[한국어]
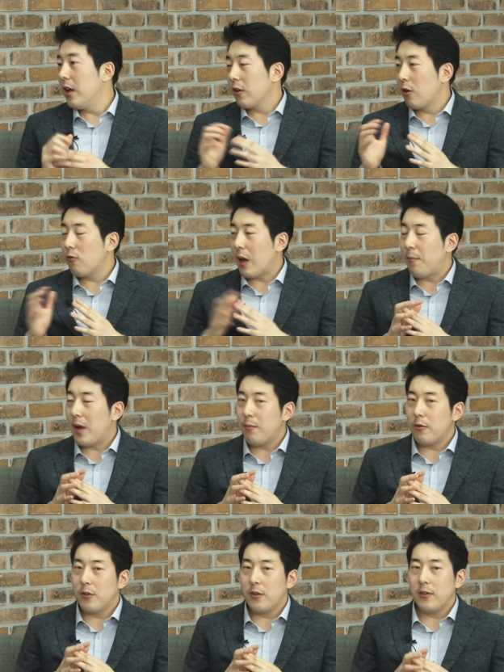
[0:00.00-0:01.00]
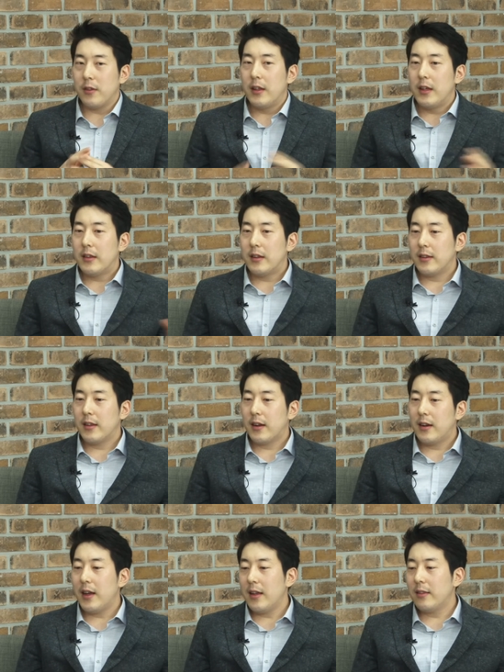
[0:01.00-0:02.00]
결국 F5는 실제
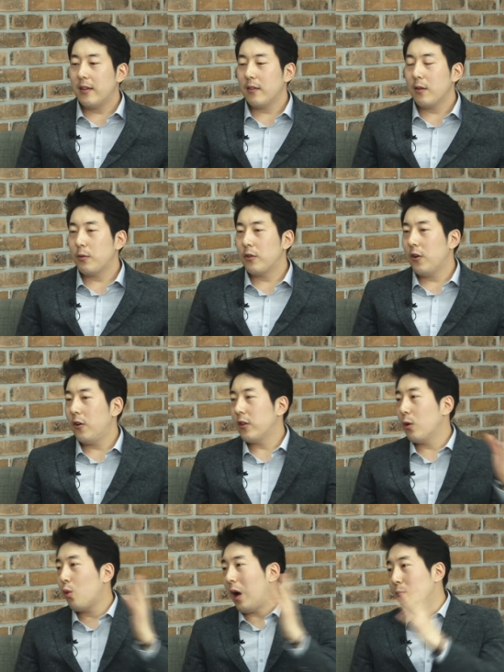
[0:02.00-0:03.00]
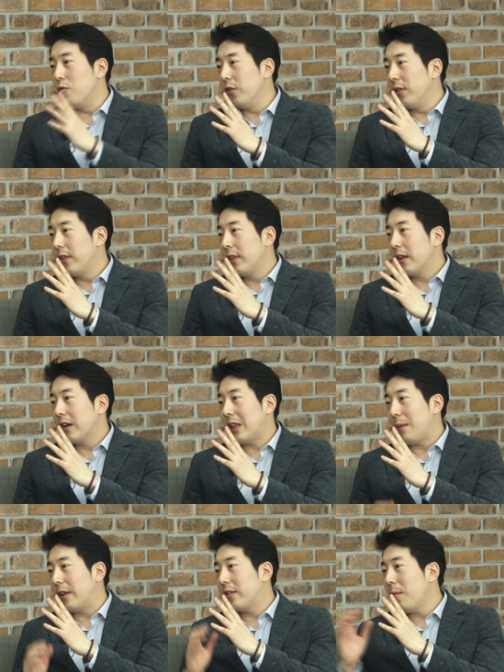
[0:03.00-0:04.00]
클라이언트에서부터 어떤 관문, 네.
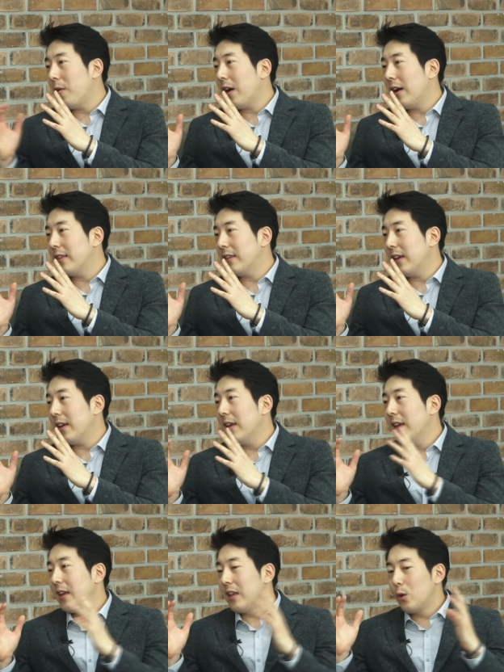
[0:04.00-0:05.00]
그다음에 서버까지의 음.